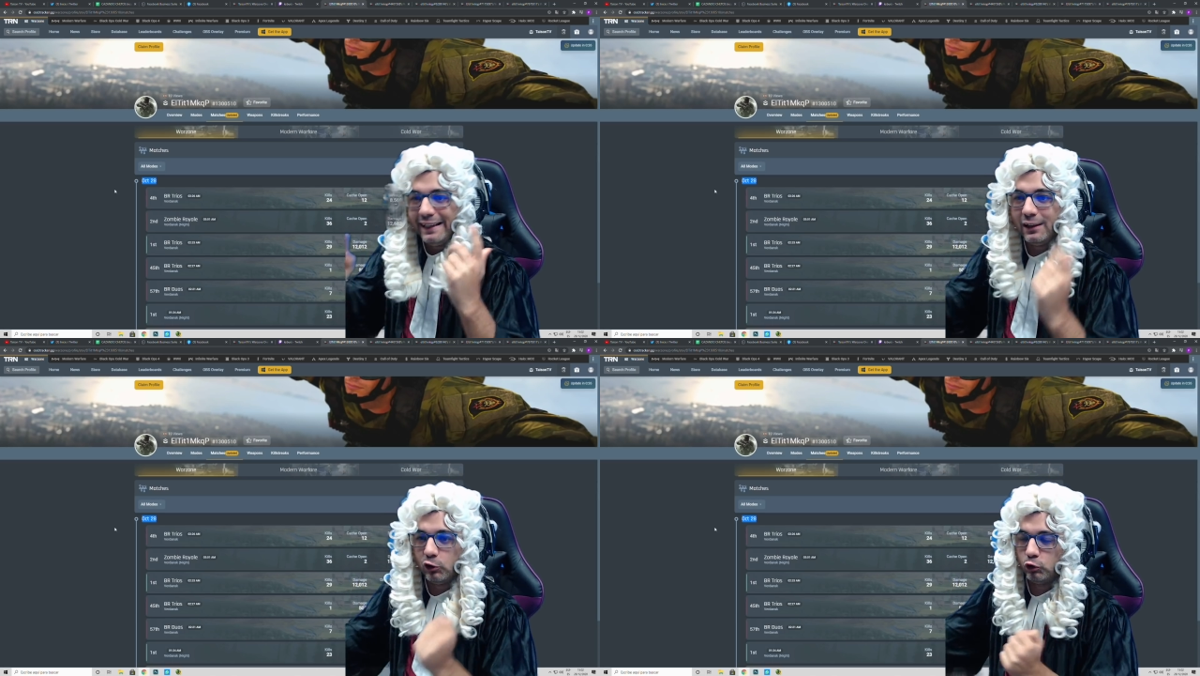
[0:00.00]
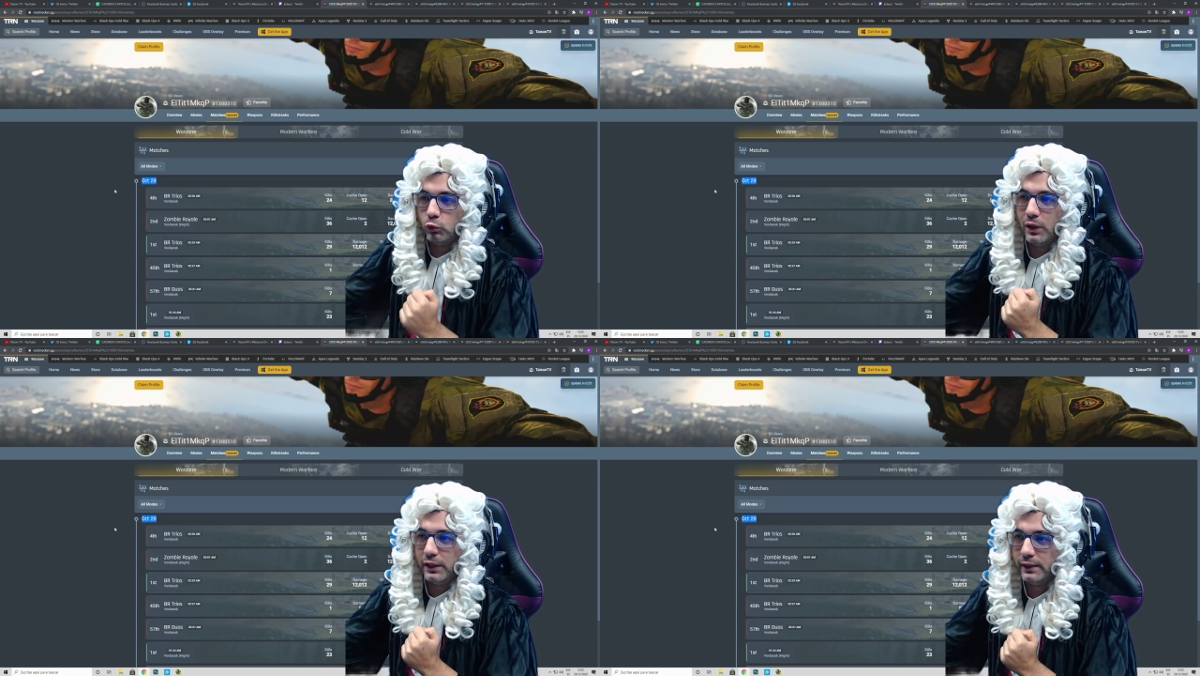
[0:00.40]

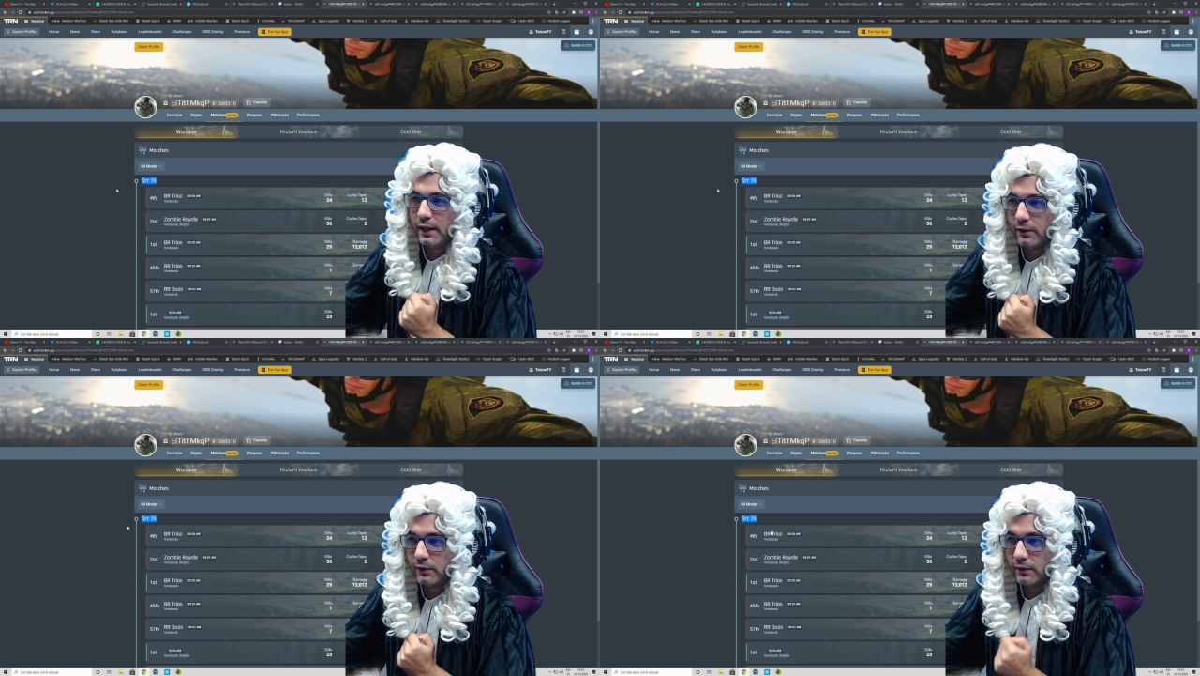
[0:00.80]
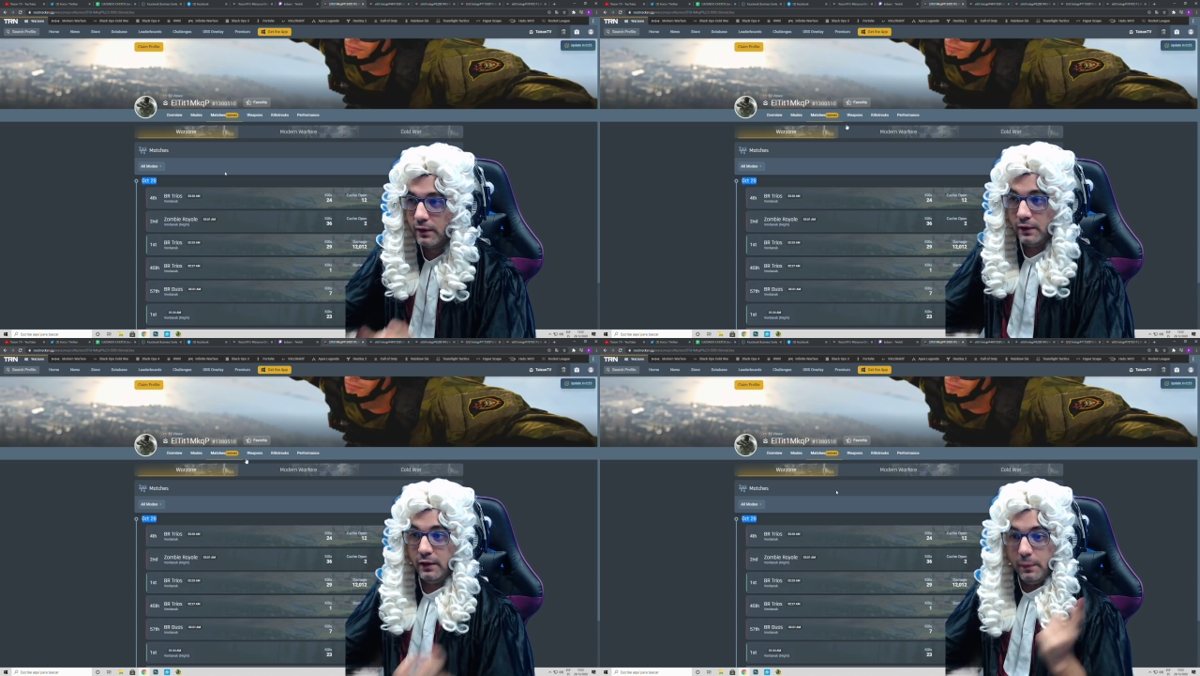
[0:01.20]
casualidad.
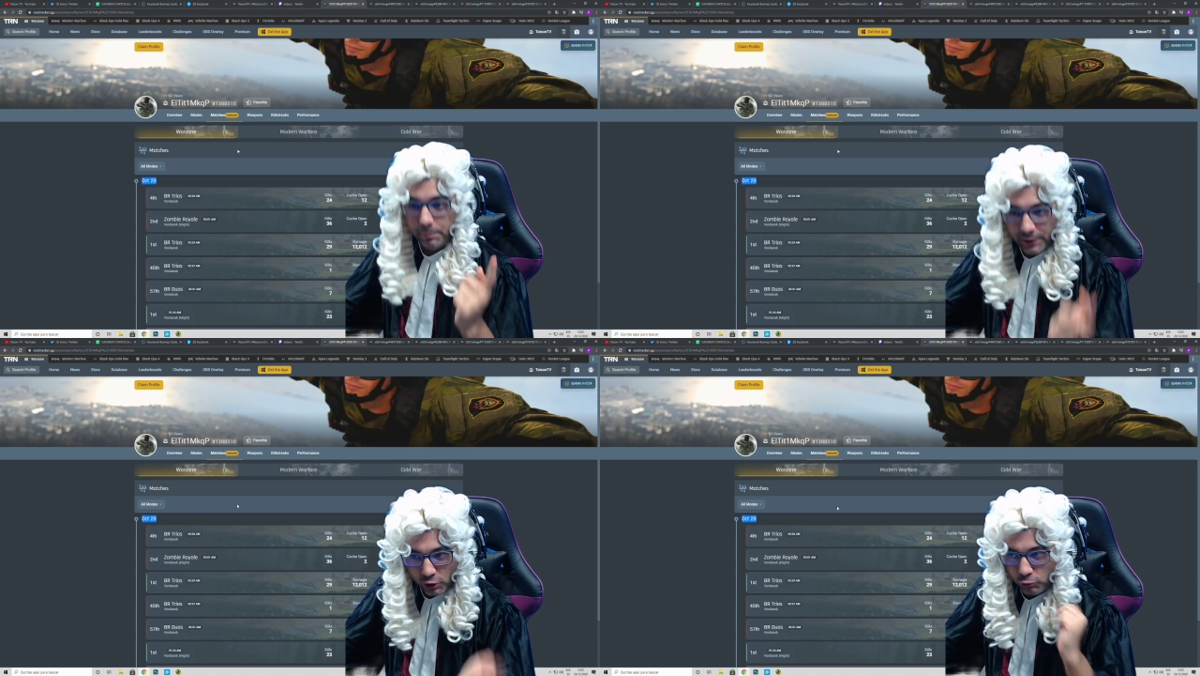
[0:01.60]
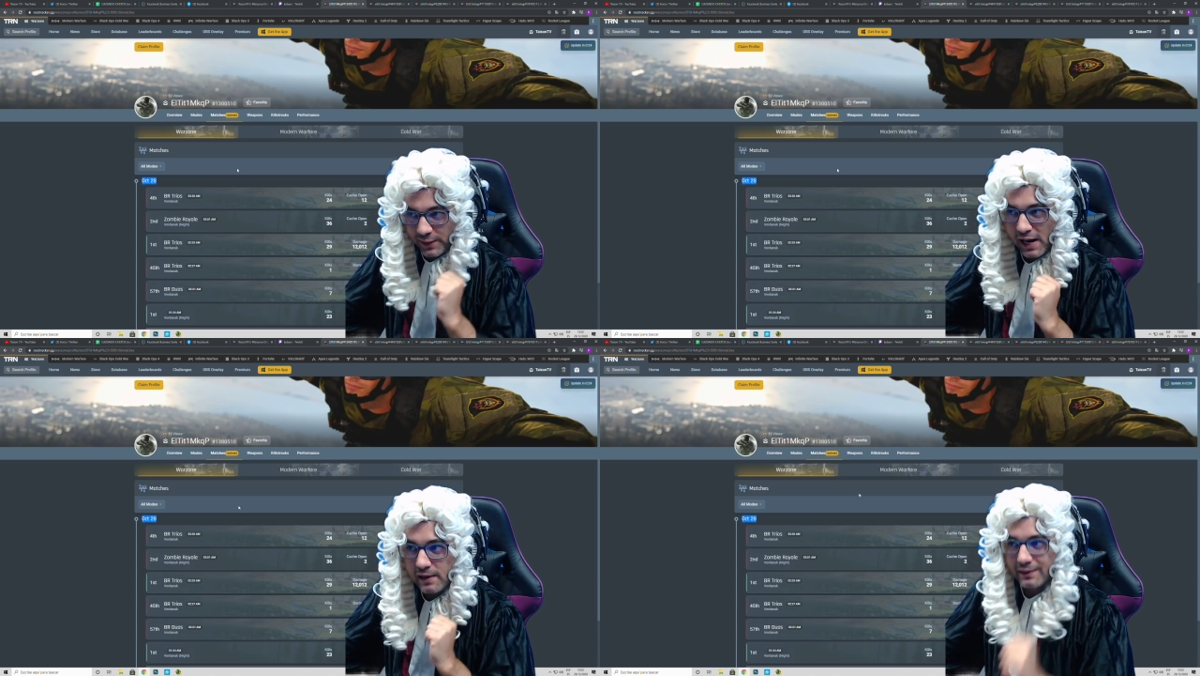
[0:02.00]
Pero
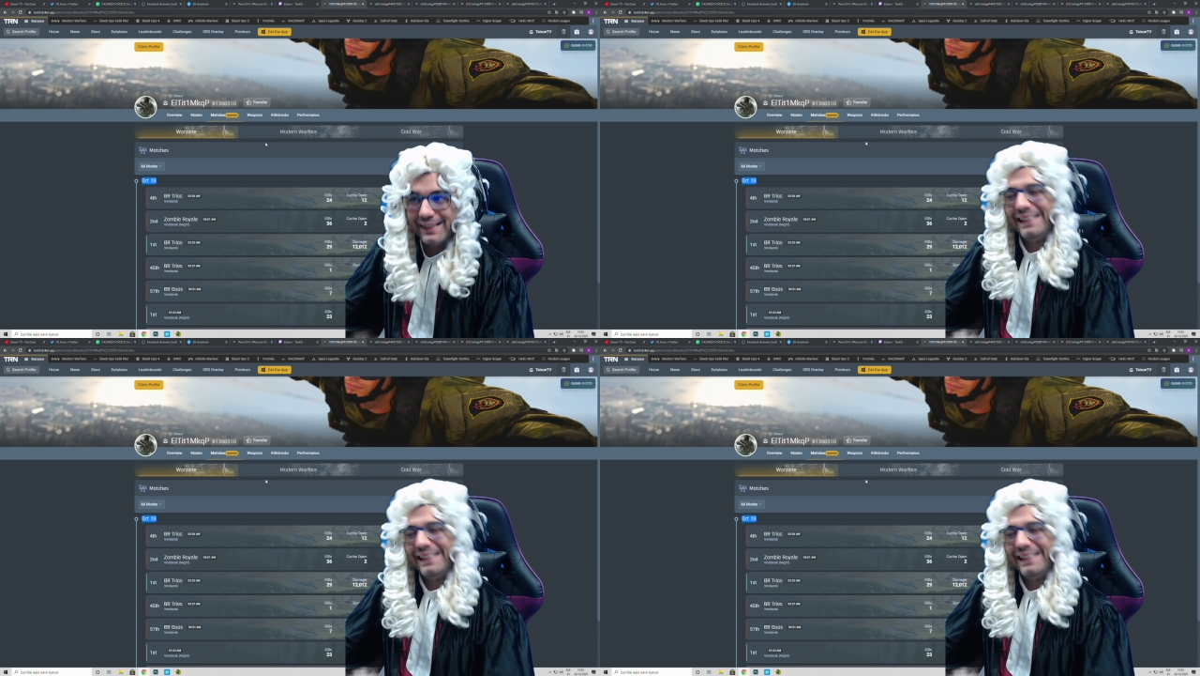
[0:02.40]
esperar,